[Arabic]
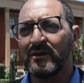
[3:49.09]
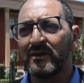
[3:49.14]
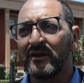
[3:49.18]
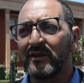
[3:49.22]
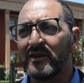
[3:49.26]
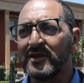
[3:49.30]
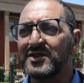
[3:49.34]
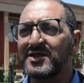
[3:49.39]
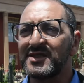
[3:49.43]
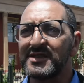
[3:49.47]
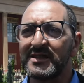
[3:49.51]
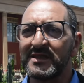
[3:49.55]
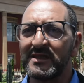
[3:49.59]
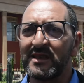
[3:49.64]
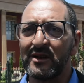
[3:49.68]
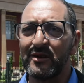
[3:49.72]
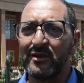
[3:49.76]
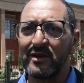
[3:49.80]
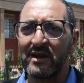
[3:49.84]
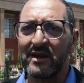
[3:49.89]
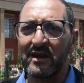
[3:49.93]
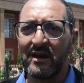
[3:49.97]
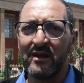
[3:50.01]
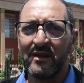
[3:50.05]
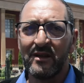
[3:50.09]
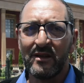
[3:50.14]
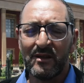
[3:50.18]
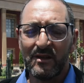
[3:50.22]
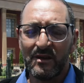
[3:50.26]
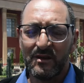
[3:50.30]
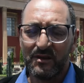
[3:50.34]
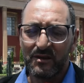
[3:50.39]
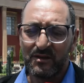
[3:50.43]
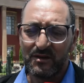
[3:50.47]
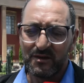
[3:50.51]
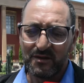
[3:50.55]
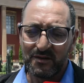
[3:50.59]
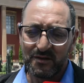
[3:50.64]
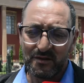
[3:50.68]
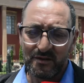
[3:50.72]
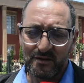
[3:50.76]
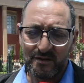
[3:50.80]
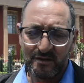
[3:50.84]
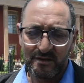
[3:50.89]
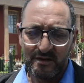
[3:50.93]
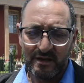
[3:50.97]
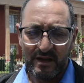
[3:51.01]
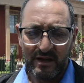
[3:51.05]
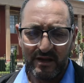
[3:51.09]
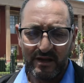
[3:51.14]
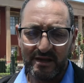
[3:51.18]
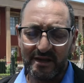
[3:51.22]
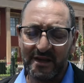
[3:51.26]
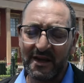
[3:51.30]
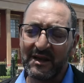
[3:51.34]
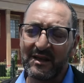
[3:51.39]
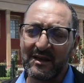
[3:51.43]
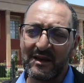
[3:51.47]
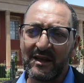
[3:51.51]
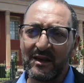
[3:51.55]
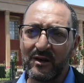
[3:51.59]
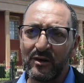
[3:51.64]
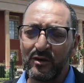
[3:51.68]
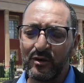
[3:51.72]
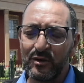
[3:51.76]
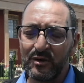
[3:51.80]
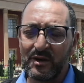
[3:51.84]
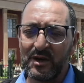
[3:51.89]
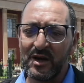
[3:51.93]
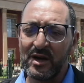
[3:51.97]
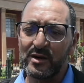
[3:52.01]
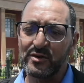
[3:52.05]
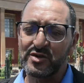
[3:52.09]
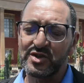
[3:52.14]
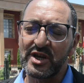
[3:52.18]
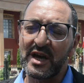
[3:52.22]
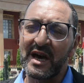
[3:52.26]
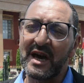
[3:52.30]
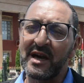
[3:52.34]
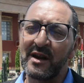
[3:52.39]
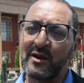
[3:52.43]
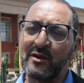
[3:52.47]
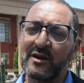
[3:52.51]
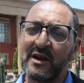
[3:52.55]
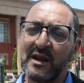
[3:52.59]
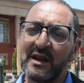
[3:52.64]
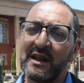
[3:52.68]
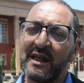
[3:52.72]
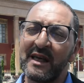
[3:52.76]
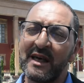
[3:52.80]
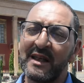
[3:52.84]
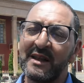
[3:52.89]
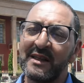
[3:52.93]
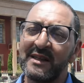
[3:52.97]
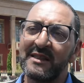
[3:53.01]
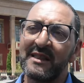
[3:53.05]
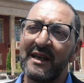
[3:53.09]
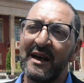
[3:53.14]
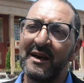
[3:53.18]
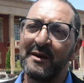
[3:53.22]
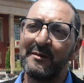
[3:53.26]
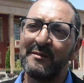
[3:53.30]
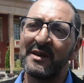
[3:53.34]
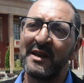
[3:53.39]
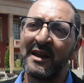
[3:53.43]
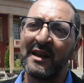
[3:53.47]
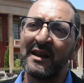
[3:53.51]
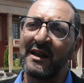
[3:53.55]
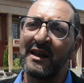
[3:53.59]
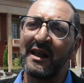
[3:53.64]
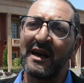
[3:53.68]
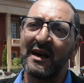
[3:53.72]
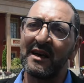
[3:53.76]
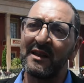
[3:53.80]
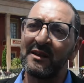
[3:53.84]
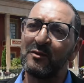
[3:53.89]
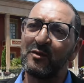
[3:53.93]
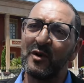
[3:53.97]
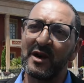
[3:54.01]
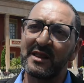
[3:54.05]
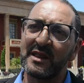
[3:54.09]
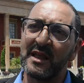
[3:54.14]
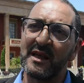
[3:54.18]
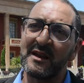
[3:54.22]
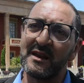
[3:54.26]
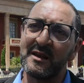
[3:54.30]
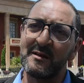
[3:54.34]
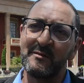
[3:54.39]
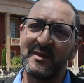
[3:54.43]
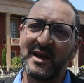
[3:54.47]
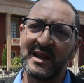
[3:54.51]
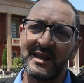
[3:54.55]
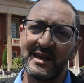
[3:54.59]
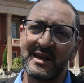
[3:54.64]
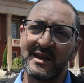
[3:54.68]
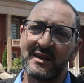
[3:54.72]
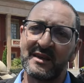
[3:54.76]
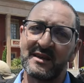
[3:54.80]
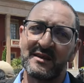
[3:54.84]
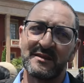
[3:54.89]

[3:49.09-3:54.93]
كيفاش تصداو ليها حياك الله خويا وشعارنا الخالد دائما الله الوطن الملي